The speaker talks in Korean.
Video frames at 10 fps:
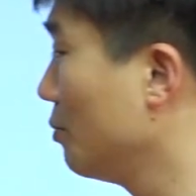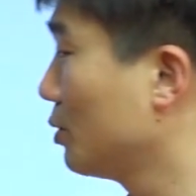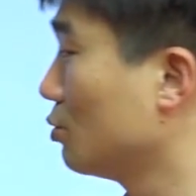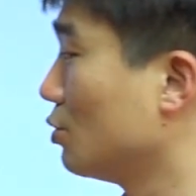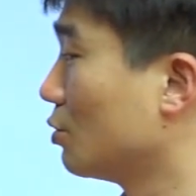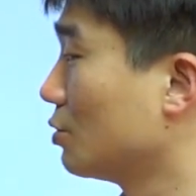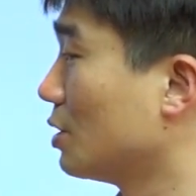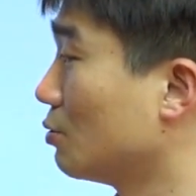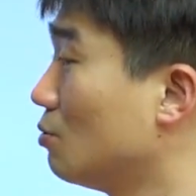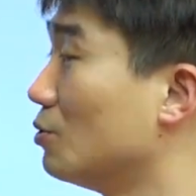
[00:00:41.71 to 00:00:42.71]
컴퓨터도 여러 대
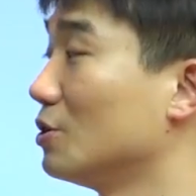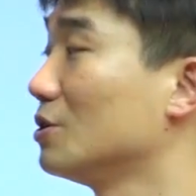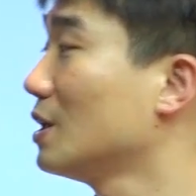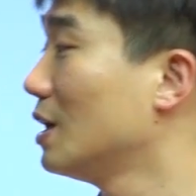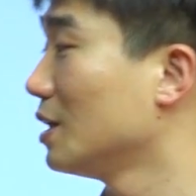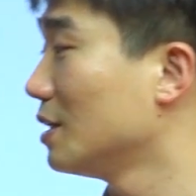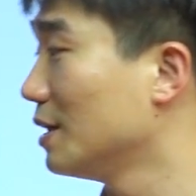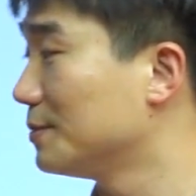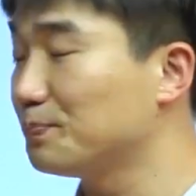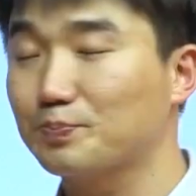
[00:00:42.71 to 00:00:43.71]
있고 뭐 이런
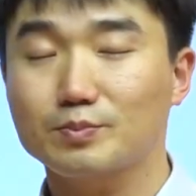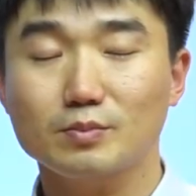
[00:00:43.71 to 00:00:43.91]
상황인데,